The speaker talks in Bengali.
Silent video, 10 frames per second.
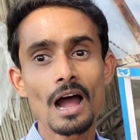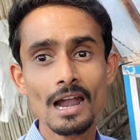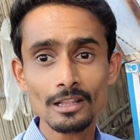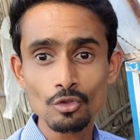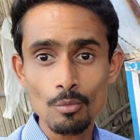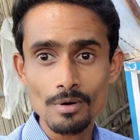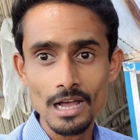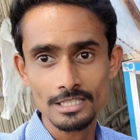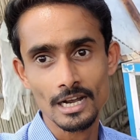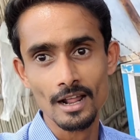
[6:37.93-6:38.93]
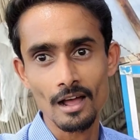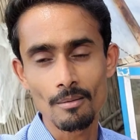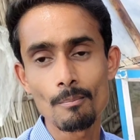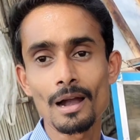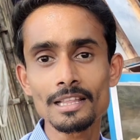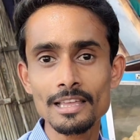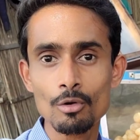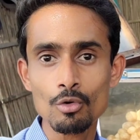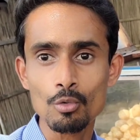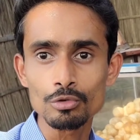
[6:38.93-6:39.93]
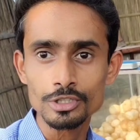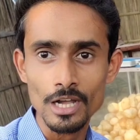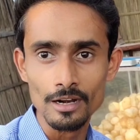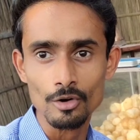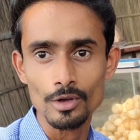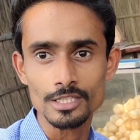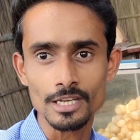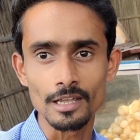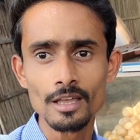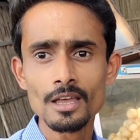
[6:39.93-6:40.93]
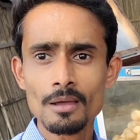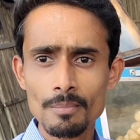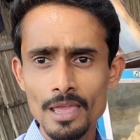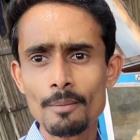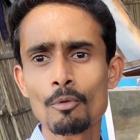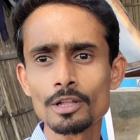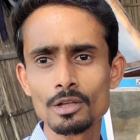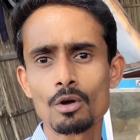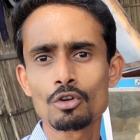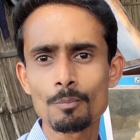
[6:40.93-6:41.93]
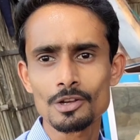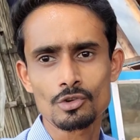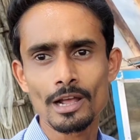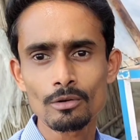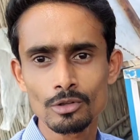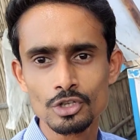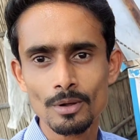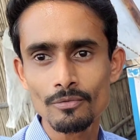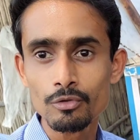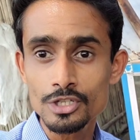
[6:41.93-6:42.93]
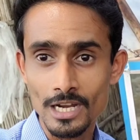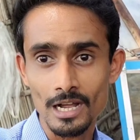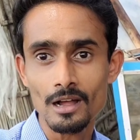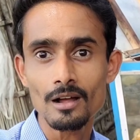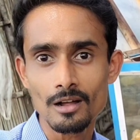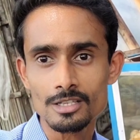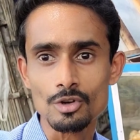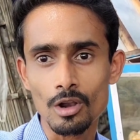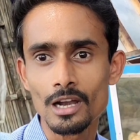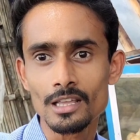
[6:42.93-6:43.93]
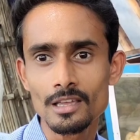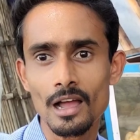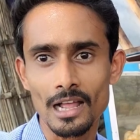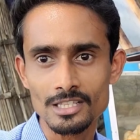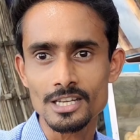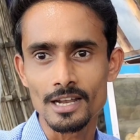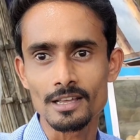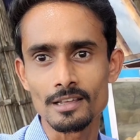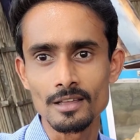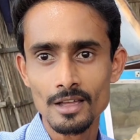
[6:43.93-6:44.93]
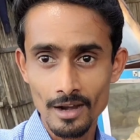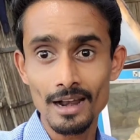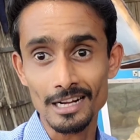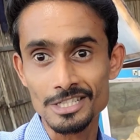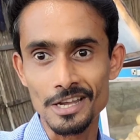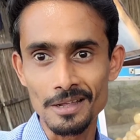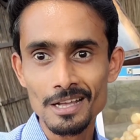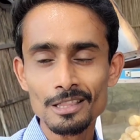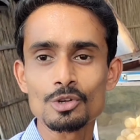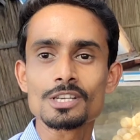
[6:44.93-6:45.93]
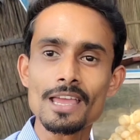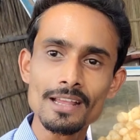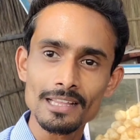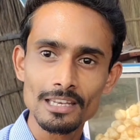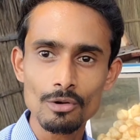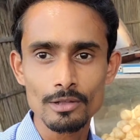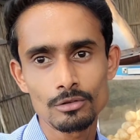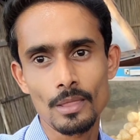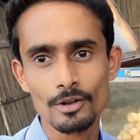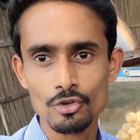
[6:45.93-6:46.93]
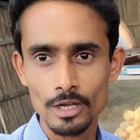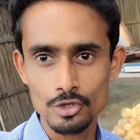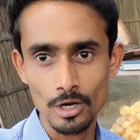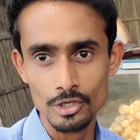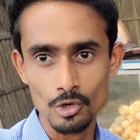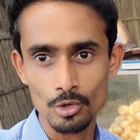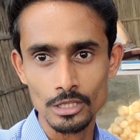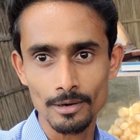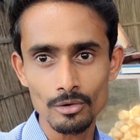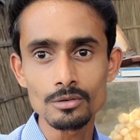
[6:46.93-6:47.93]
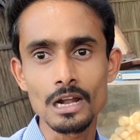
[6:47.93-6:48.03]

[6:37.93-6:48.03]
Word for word: আর তোমরা যারা বাড়িতে কোনো অনুষ্ঠান রয়েছে বিয়ে পৈতে অন্নপ্রাশন এখন তো সবাই ফুচকা স্টল আর কি আনছে আর কি রাখছে তো সেই ক্ষেত্রেও কিন্তু দাদার সঙ্গে যোগাযোগ করতে পারো